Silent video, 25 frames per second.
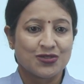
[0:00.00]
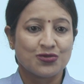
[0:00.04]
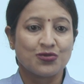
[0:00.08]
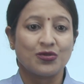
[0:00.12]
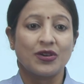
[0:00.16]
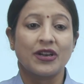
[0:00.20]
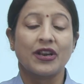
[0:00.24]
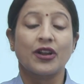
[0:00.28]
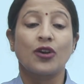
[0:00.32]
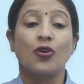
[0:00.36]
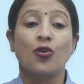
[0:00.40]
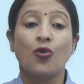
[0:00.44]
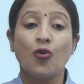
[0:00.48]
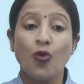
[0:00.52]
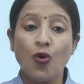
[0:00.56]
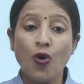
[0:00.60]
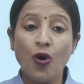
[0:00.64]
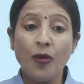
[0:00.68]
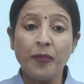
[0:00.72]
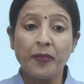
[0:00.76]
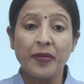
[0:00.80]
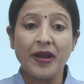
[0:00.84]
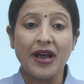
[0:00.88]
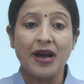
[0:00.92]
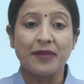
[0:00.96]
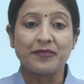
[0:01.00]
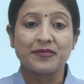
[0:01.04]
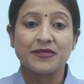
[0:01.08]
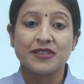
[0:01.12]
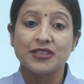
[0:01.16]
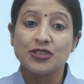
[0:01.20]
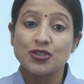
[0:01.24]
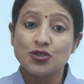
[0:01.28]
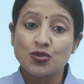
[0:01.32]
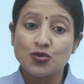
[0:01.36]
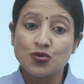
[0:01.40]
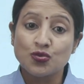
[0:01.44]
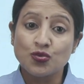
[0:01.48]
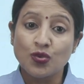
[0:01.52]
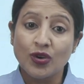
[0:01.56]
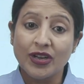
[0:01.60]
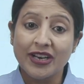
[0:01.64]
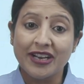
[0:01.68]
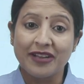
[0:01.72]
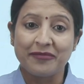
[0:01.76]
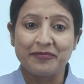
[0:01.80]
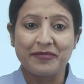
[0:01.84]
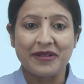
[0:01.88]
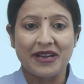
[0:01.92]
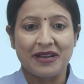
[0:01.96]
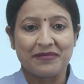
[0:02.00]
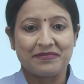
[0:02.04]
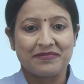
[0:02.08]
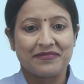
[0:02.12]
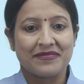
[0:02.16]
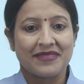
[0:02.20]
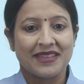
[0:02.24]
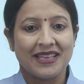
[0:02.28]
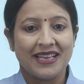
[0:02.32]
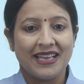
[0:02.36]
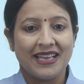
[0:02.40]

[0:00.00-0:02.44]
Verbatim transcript: स्वर्ग को प्राप्त स्वर्ग प्राप्त